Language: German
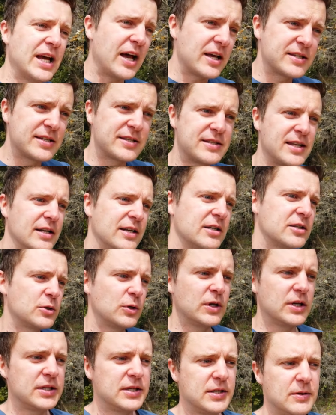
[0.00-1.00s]
da ist es dann
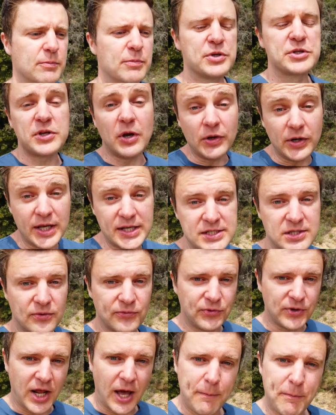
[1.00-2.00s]
natürlich besonders
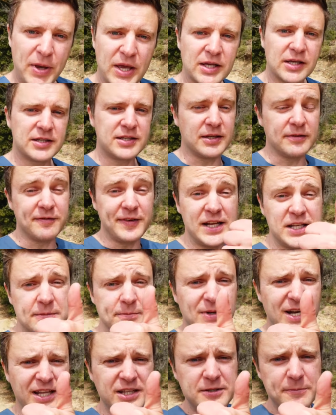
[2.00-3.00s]
davon abhängig, in
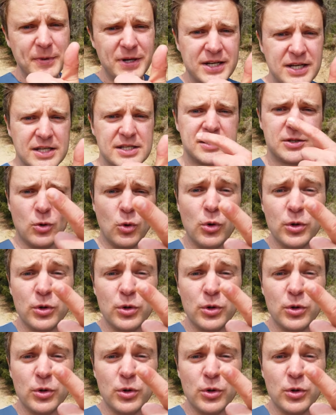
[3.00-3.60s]
welchem Land man ist